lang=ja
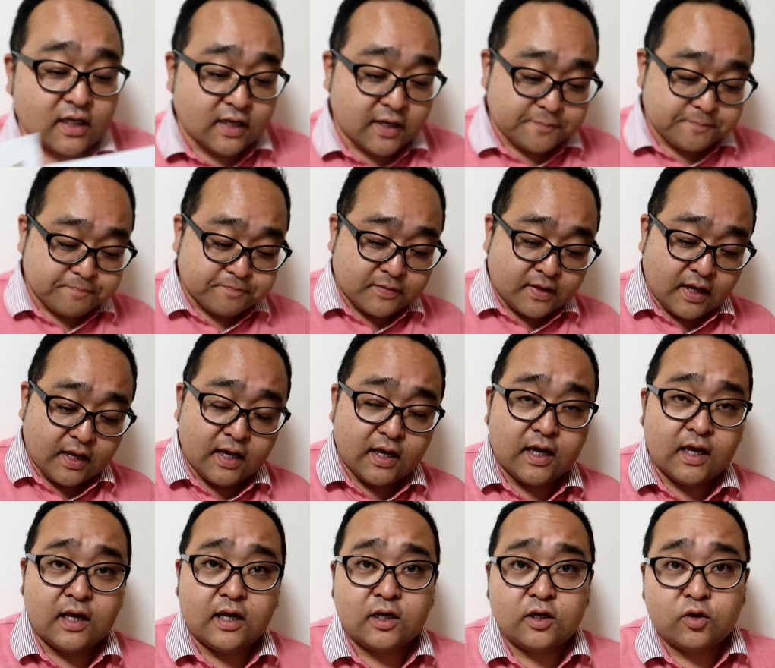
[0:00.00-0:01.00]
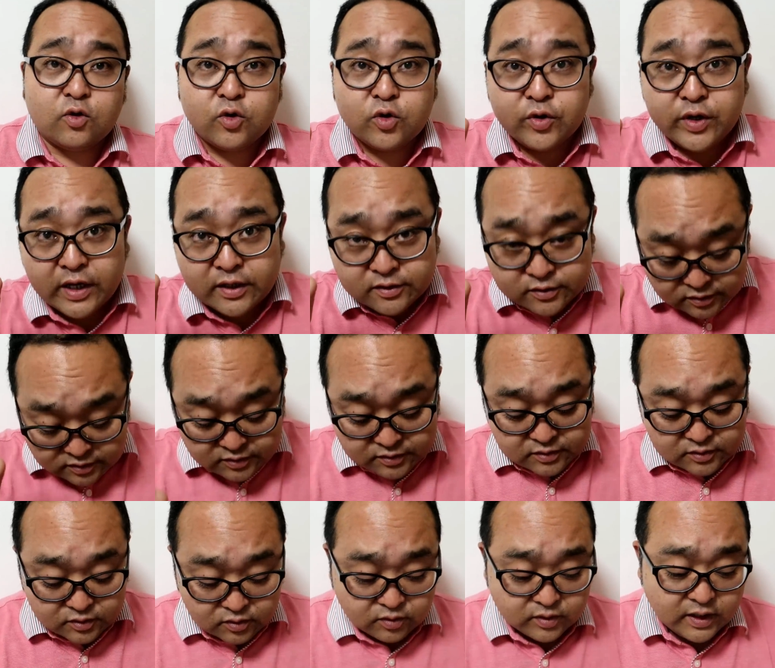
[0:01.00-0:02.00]
さいね、えー、ご予約
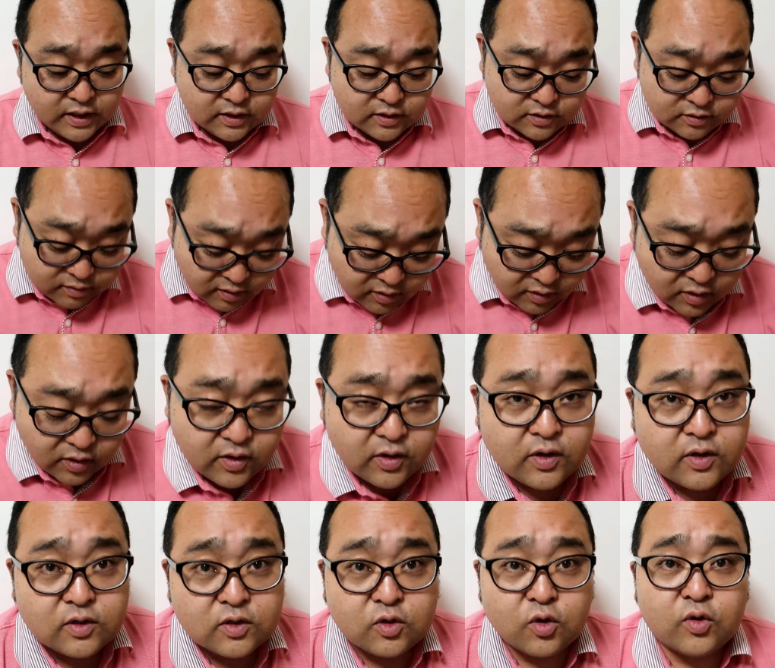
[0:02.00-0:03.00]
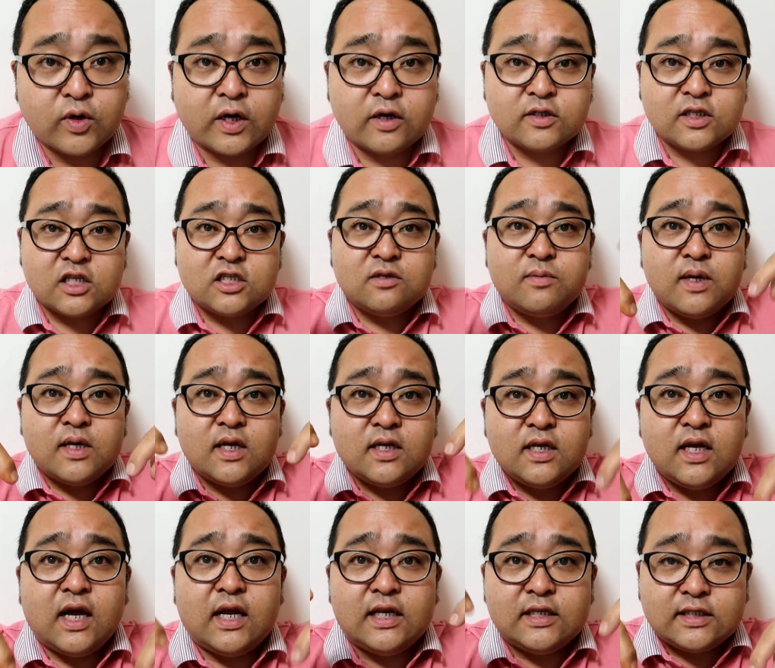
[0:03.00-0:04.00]
のリンクを動画の説明欄
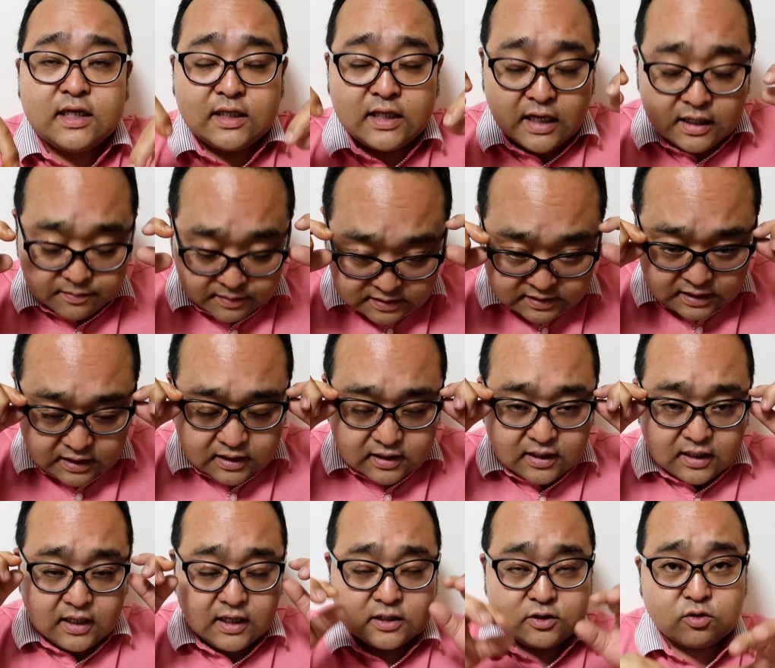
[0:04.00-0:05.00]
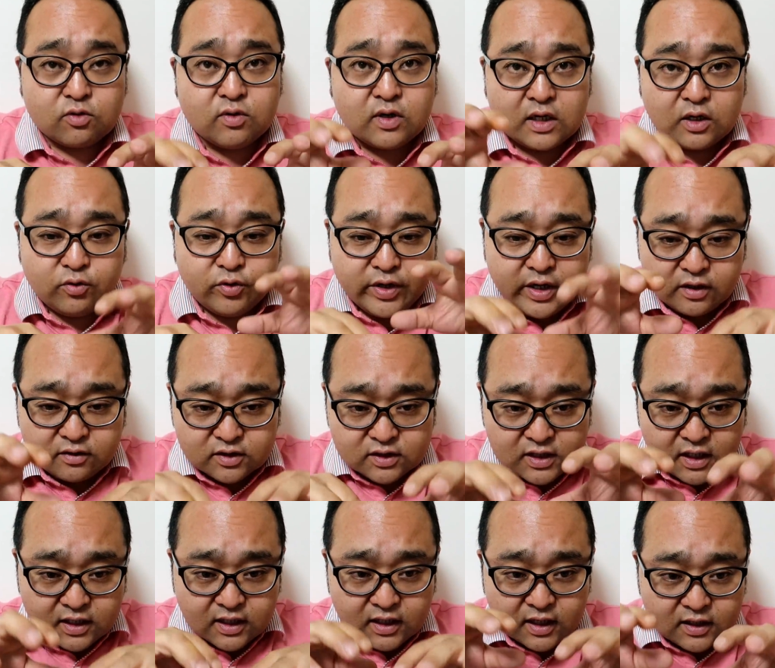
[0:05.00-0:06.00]
に貼り付けてあります、えー、そこからご予約し
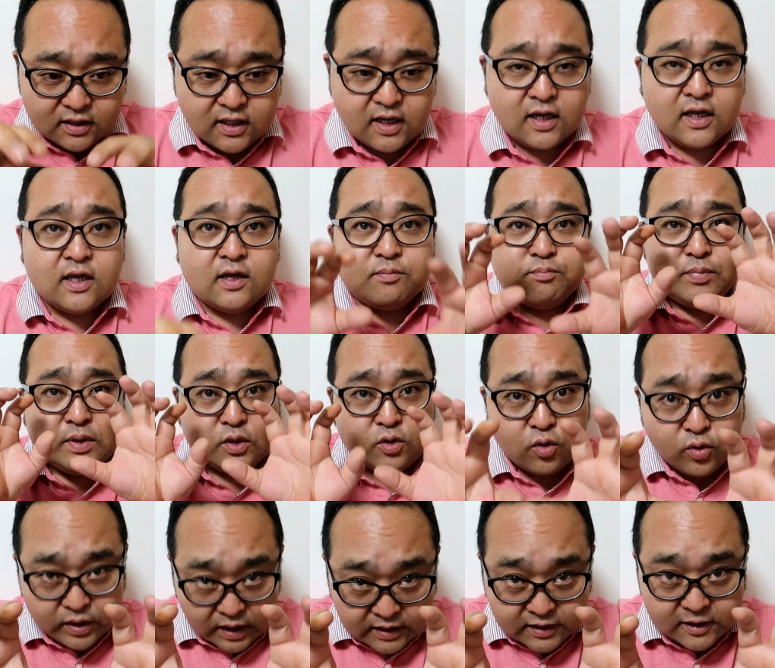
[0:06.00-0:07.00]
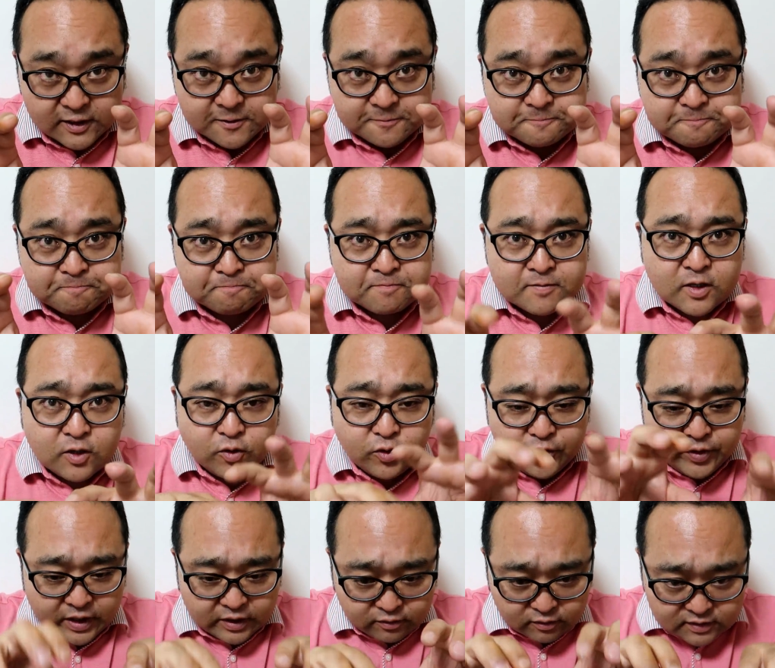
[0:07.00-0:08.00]
ていただいて備考欄に
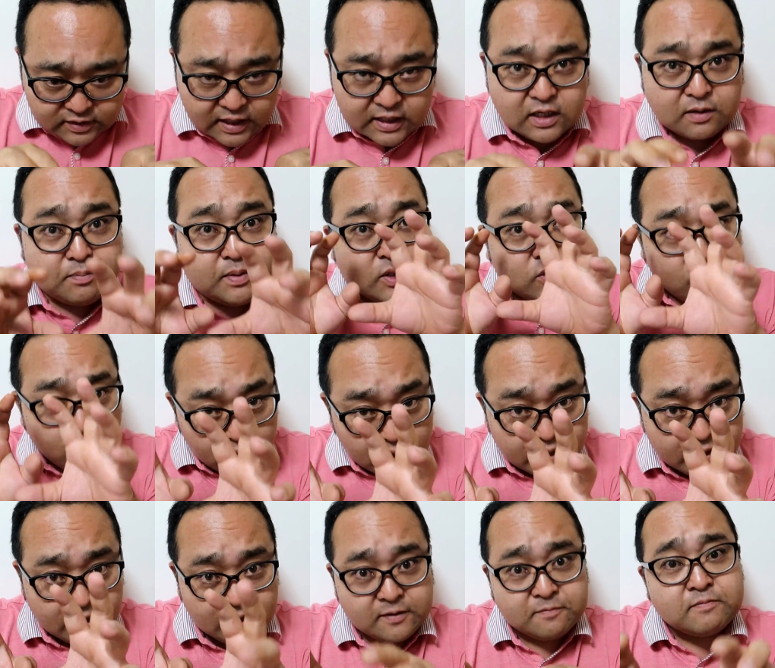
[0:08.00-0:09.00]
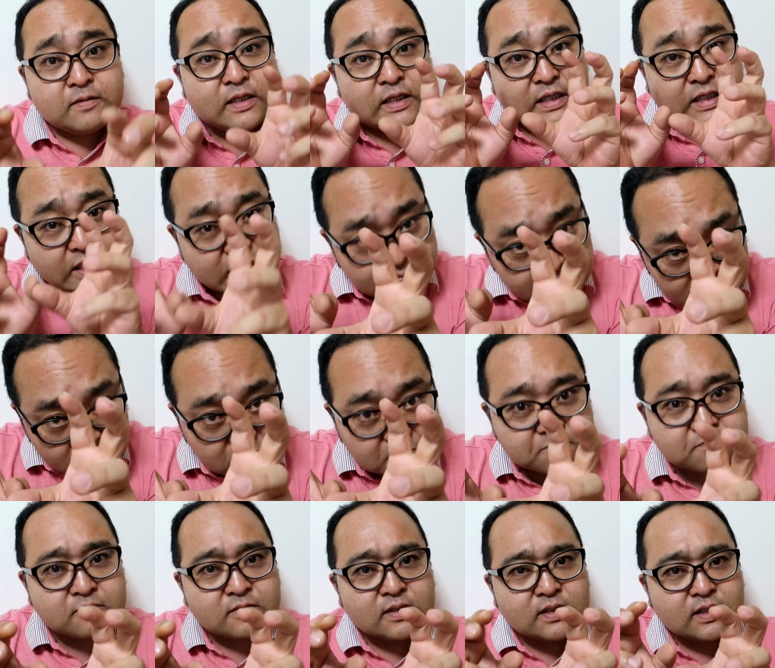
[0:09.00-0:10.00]
ご予約の際に備考欄に木島と
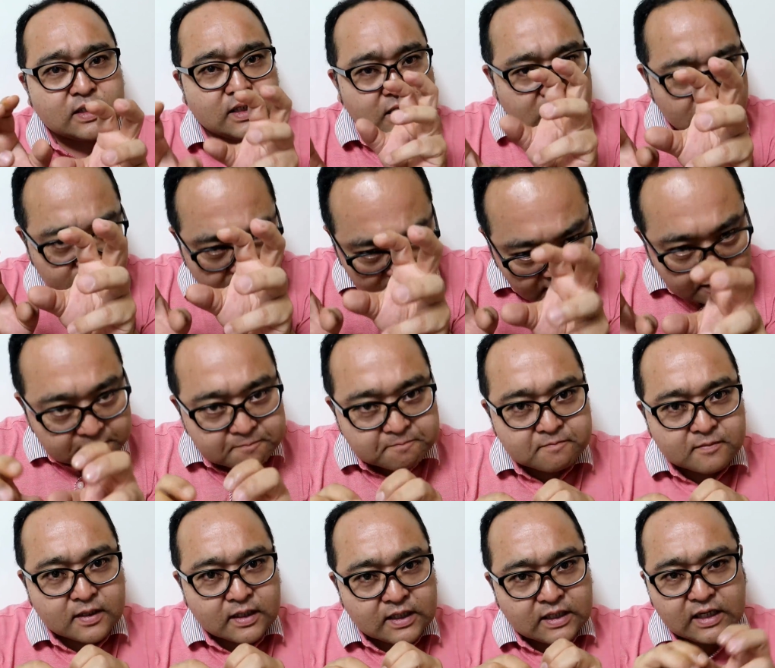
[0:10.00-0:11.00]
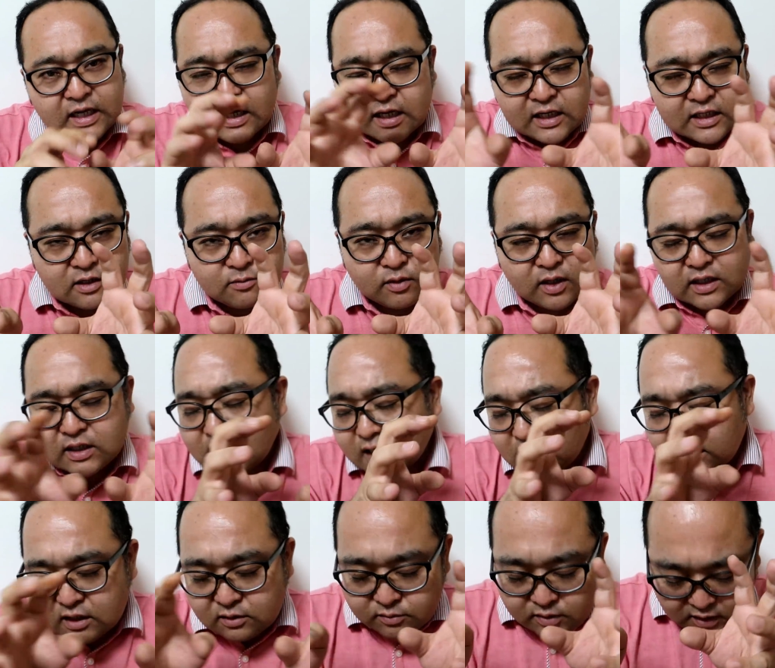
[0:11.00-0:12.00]
木島ねひらがなでも
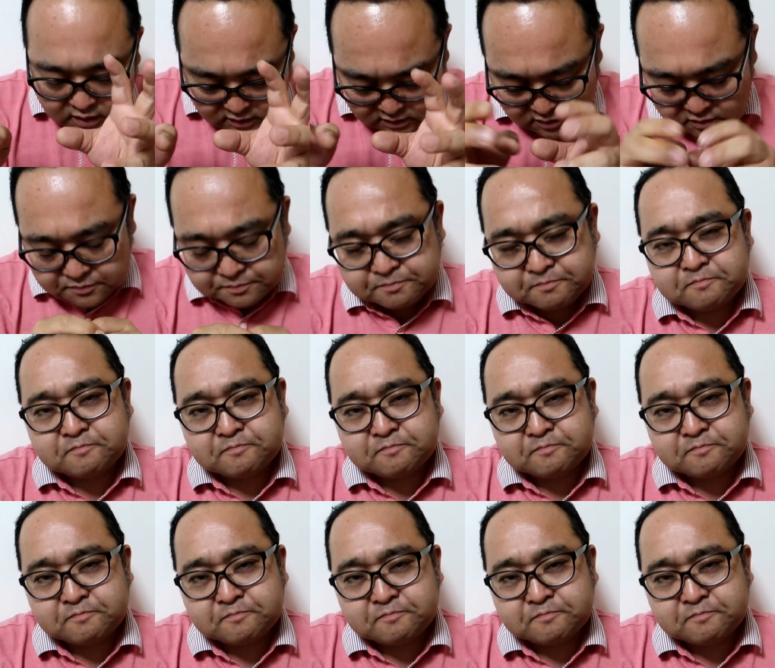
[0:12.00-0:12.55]
カタカナでもいいですよ